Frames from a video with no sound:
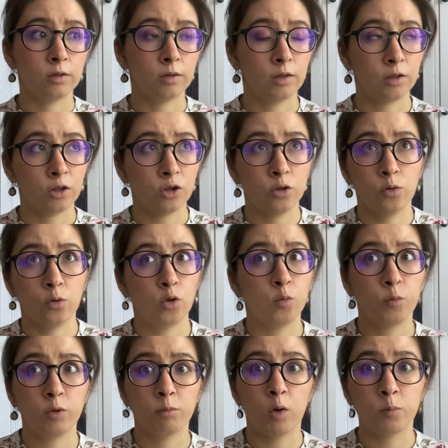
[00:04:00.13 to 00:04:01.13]
конечно, не очень
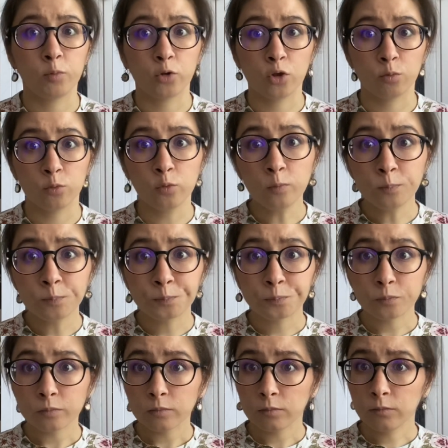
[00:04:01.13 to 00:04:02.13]
понимаю, почему.
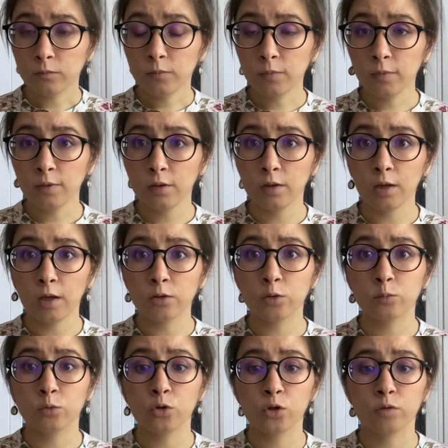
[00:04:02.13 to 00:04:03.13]
А я
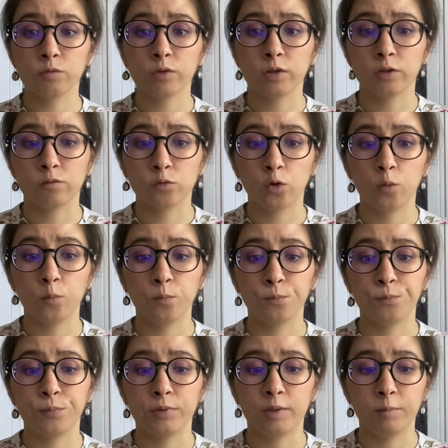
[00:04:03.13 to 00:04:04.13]
думаю, что в
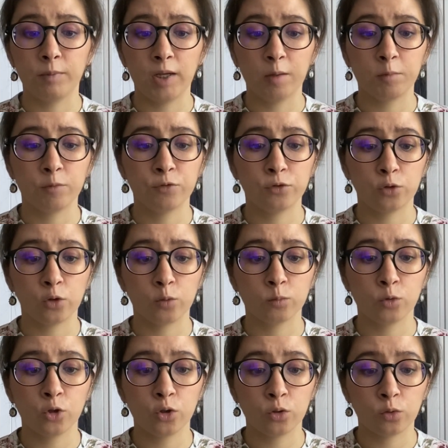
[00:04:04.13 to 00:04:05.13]
основном проблема в том,
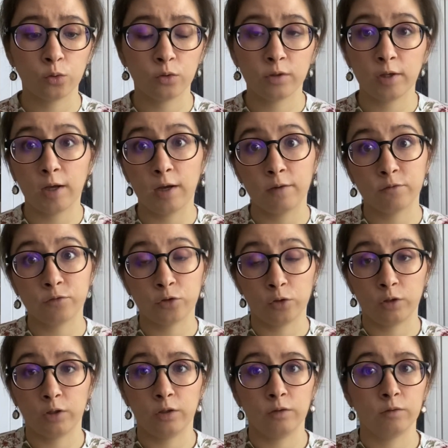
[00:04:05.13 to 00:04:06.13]
что я
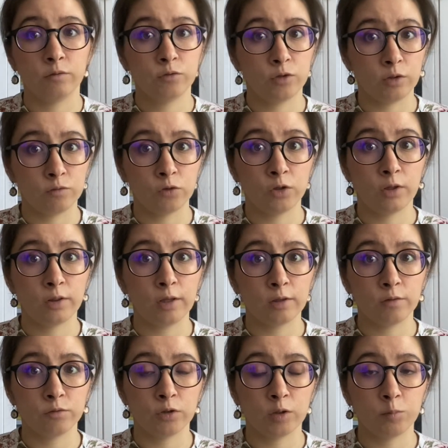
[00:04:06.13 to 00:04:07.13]
все-таки все равно не так
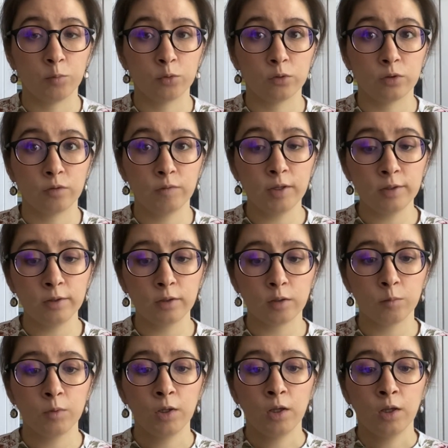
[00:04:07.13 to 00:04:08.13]
давно работаю с
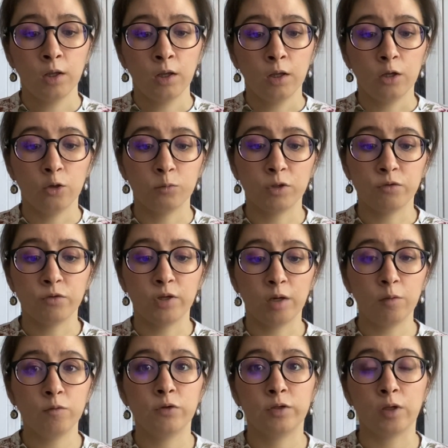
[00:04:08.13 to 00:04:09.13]
вектором, и у меня все
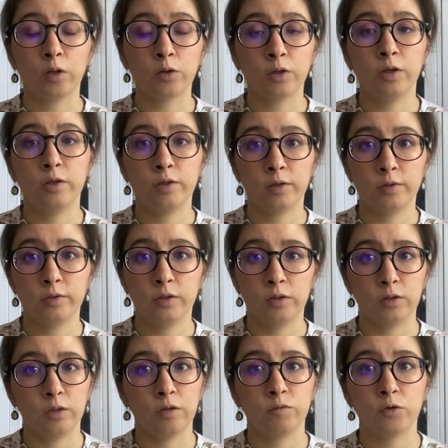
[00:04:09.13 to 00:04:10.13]
время вылезают какие-то
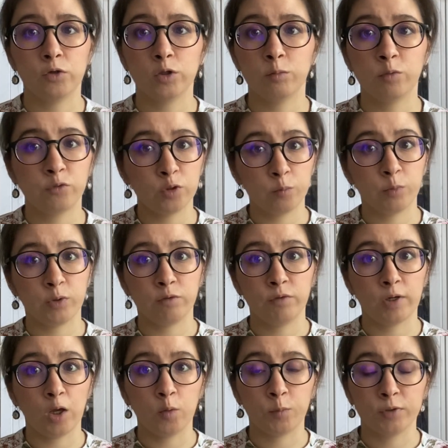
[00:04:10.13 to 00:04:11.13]
косяки. Я вроде бы все
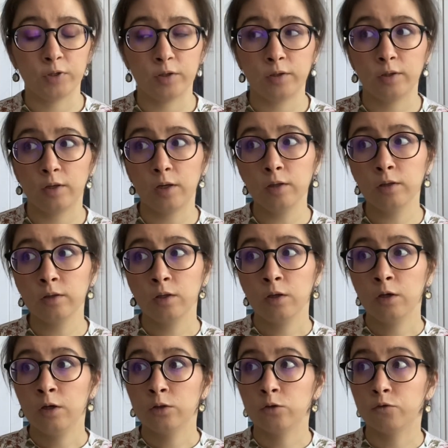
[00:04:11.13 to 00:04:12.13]
проверяю по 10 раз,
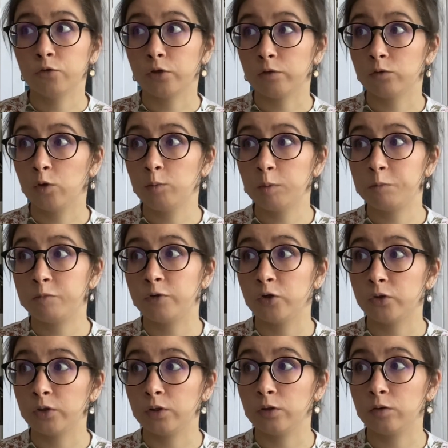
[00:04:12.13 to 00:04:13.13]
но все равно у меня
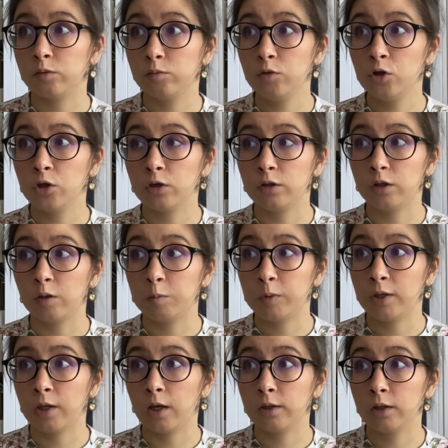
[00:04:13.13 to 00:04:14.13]
бывают такие случаи, когда
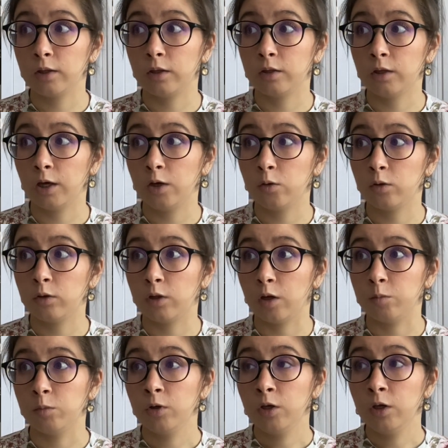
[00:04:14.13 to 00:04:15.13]
меня отклоняют
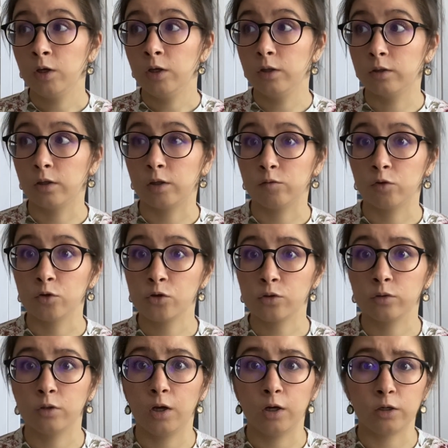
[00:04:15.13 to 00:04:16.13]
там из-за того,
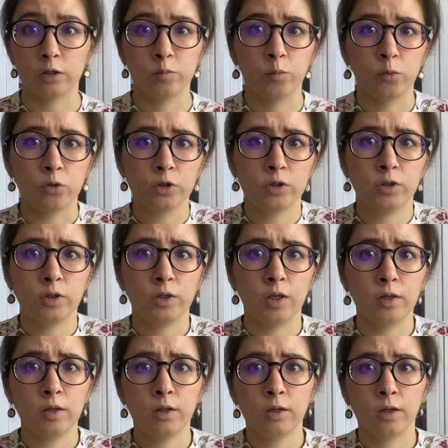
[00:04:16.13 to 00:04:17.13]
что на артборде
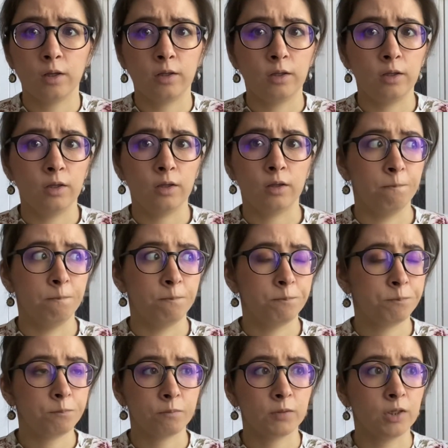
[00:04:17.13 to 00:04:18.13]
есть какие-то
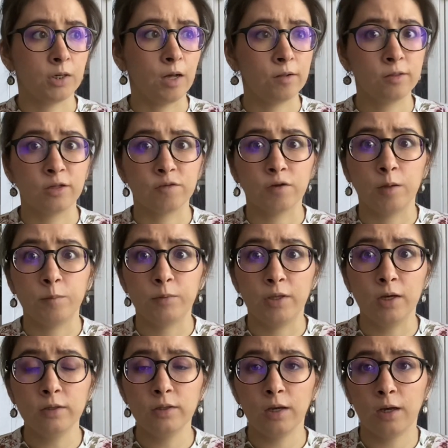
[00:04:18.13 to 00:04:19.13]
растровые
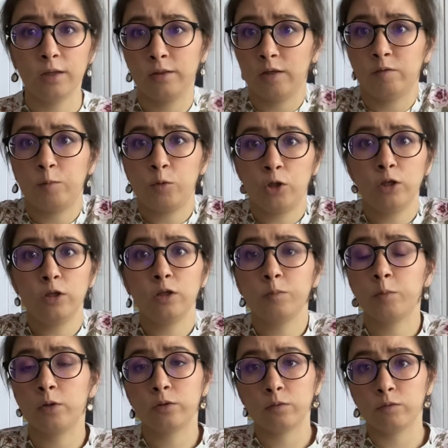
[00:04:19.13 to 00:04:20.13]
объекты, хотя я вообще не
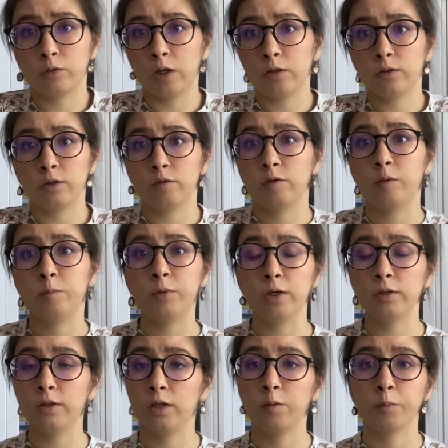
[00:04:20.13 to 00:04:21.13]
использую растровые
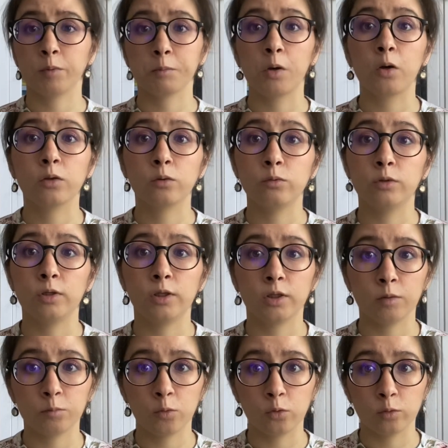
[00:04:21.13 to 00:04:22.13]
объекты, я не понимаю, откуда они
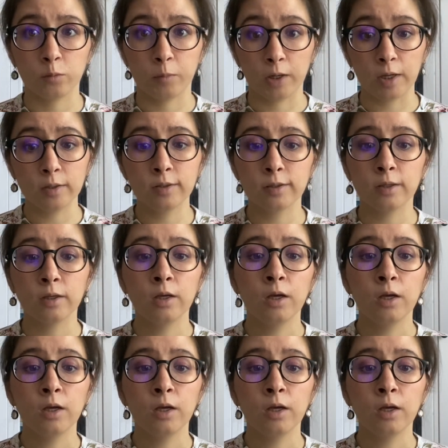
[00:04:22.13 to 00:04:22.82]
там могут браться,